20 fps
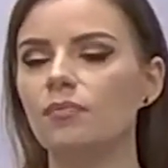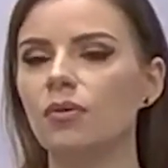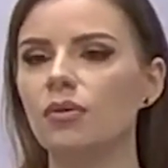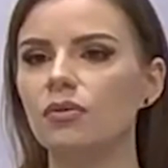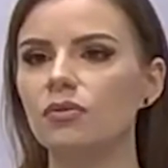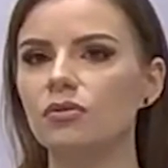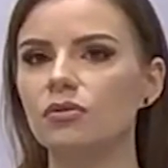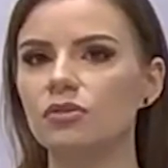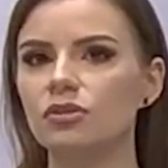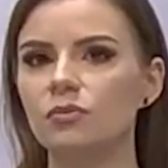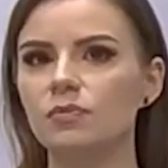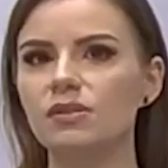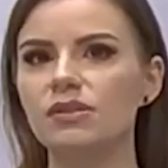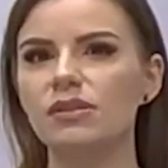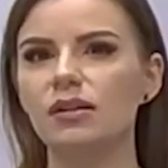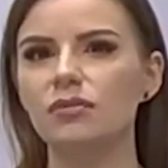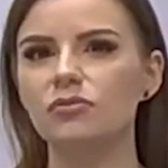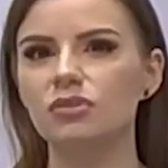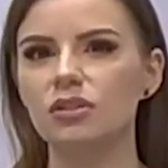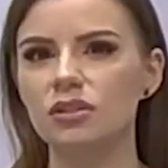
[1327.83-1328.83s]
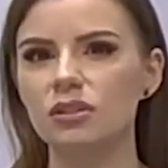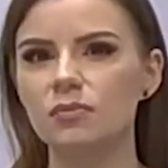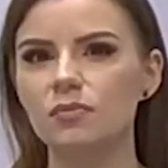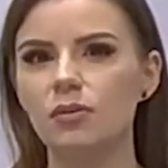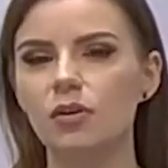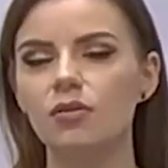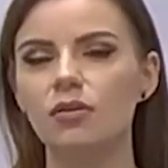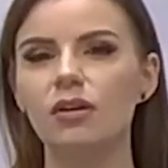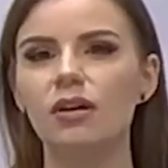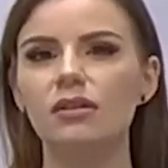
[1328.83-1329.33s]
po to, żeby cały czas
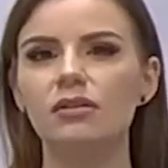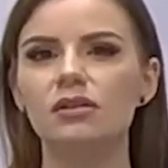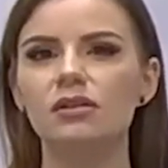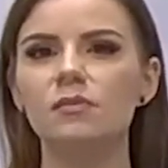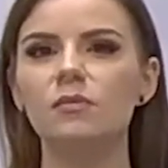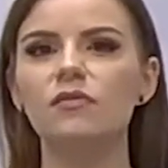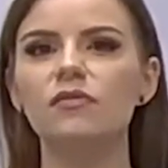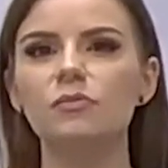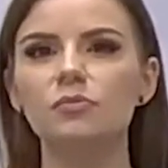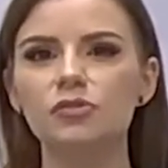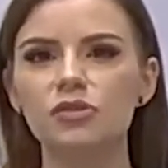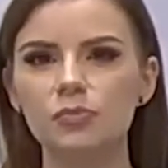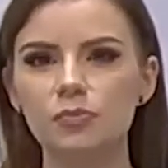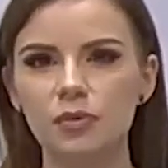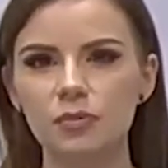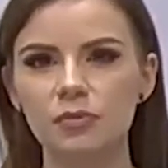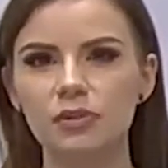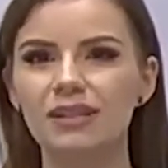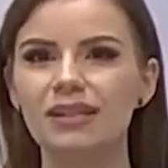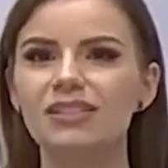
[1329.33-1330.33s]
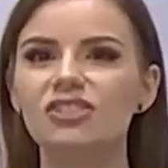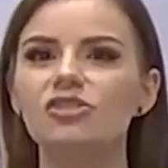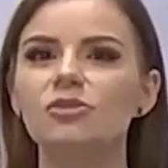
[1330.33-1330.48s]
organizmowi przypominać,